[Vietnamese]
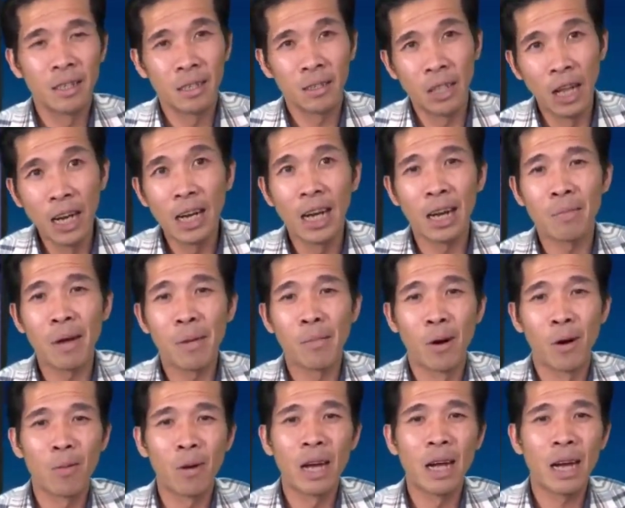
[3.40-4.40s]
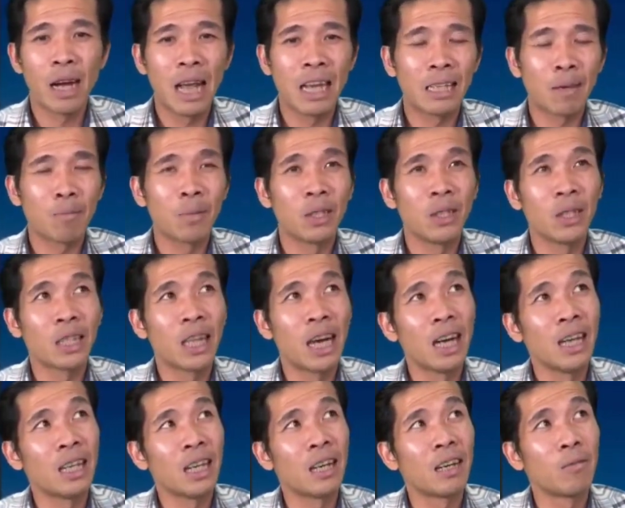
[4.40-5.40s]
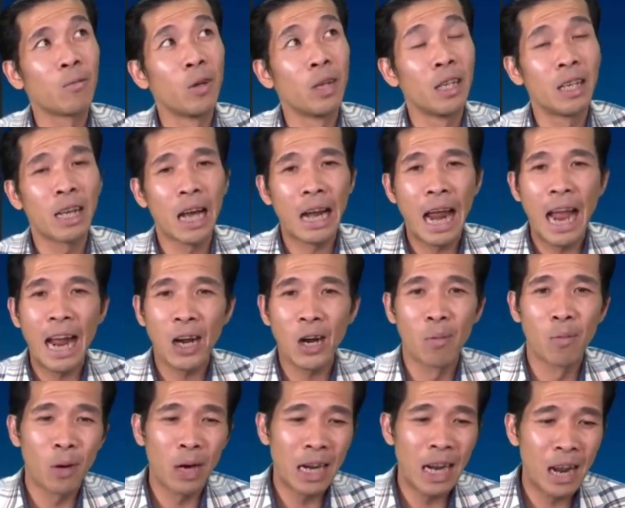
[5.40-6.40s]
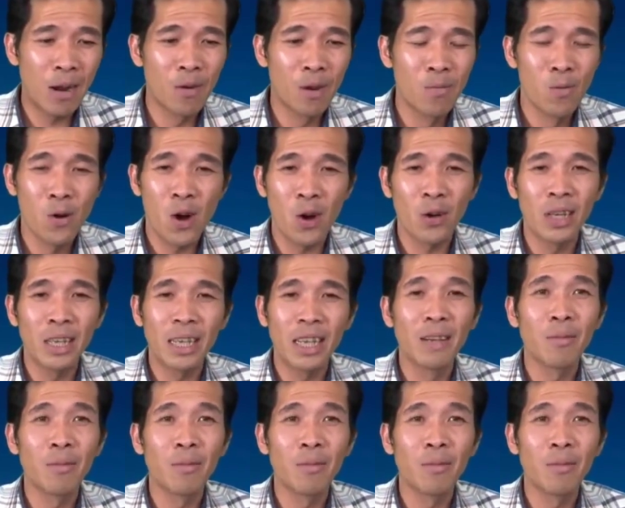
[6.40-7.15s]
ờ, tính á, mai mốt á là sắp sửa tới á quy à, đang có một cái này quy muốn hỏi ý